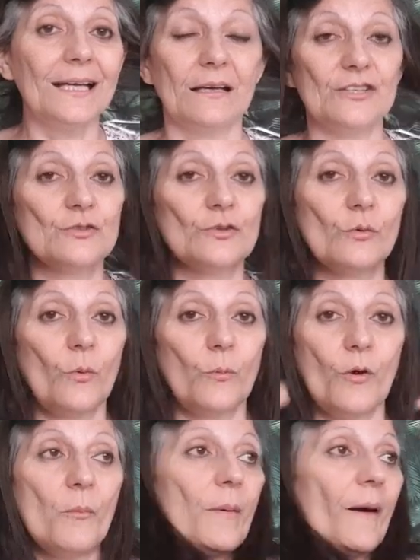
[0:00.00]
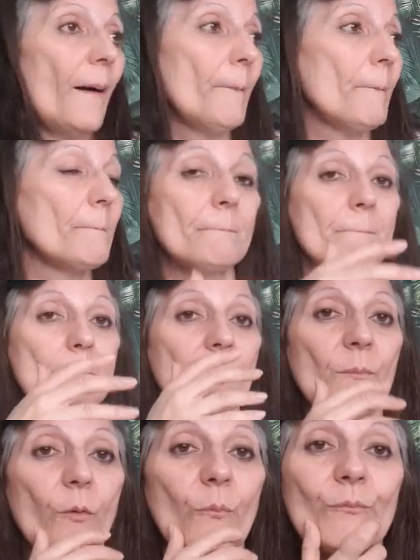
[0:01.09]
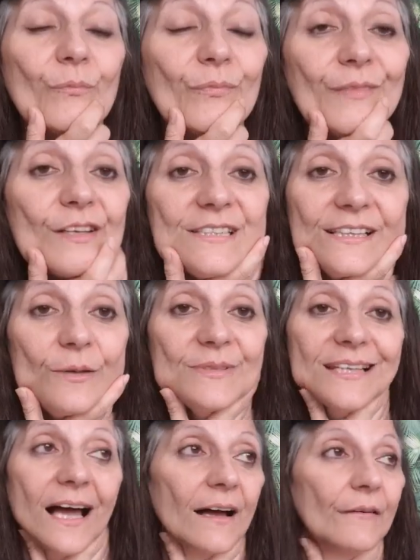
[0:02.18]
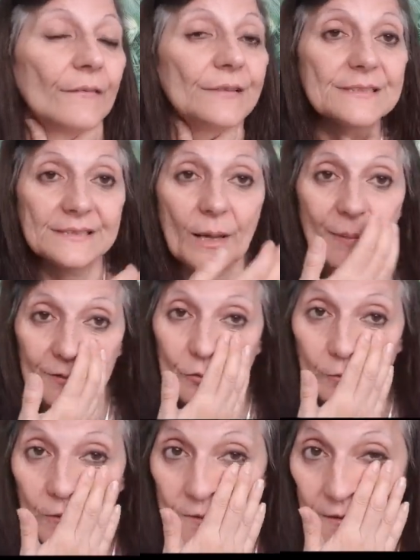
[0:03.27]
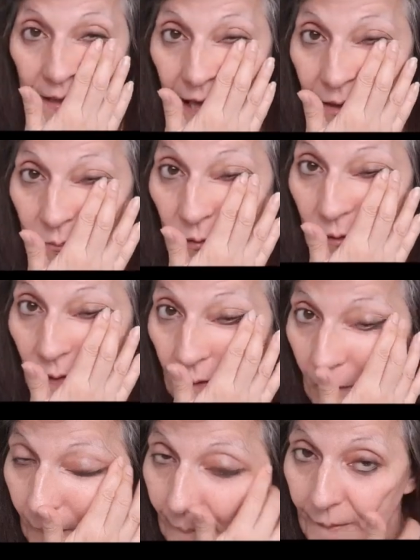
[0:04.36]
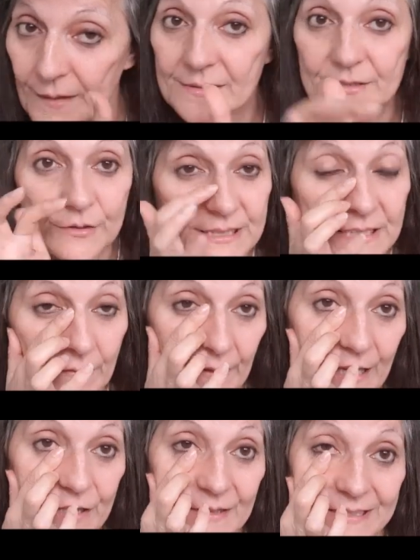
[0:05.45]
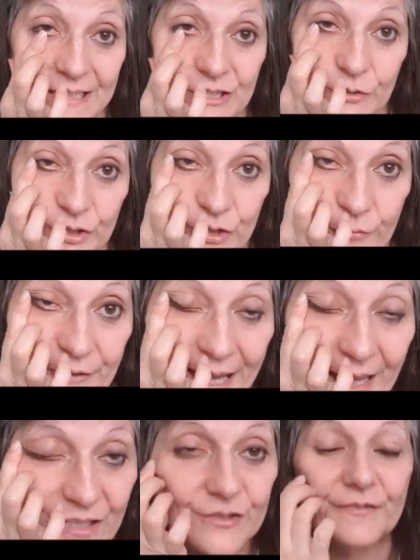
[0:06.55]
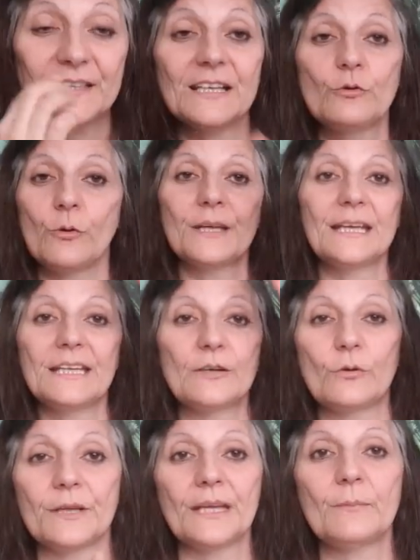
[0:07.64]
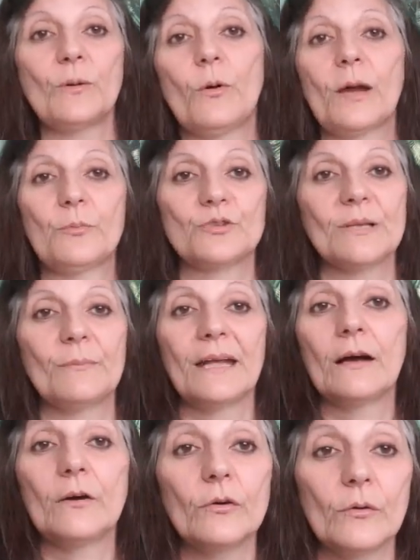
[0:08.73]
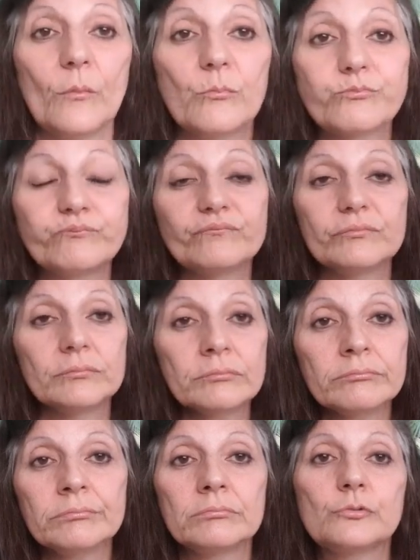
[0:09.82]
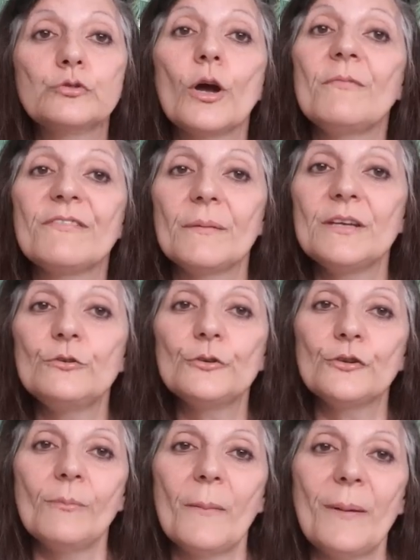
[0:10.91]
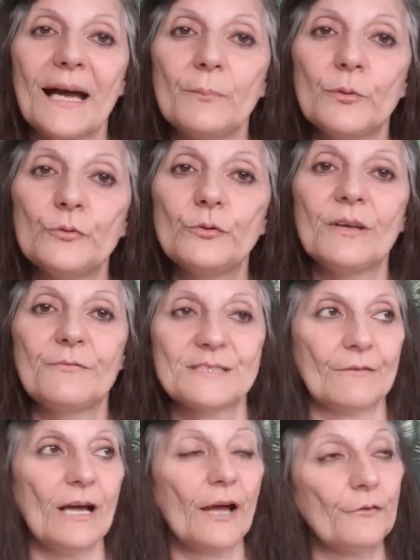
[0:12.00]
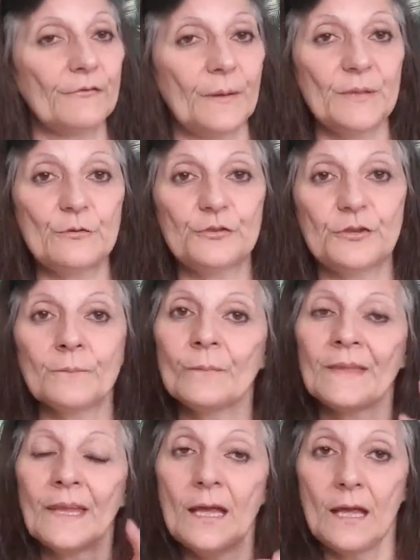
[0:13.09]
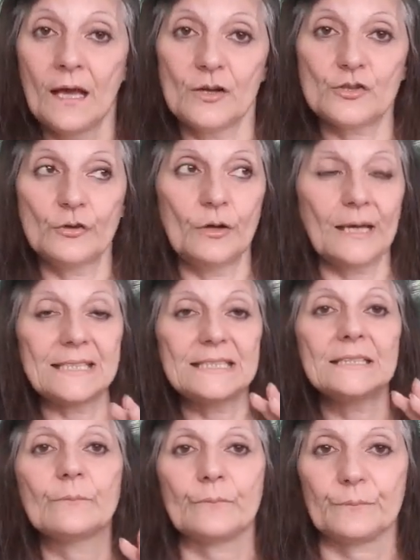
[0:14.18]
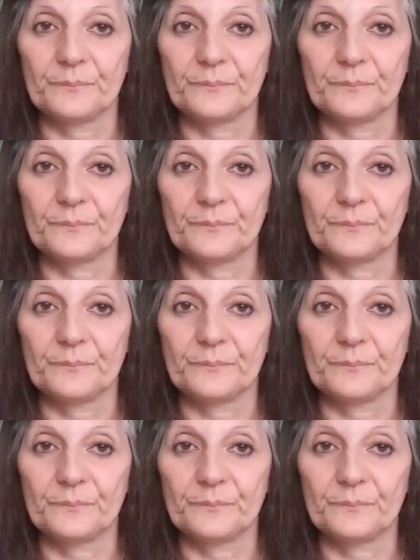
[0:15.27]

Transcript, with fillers: Euh, je comprends pas, mais bon, c'est comme ça, euh, cet appartement, il y en a ras-le-bol. Ça aussi, il va falloir que je fasse quelque chose, je fais, hein, je fais des courriers, des courriers, mais on répond jamais. Alors, hein, tout comme 20 minutes ne m'a pas répondu. Il faut savoir que 20 minutes, je leur ai dit,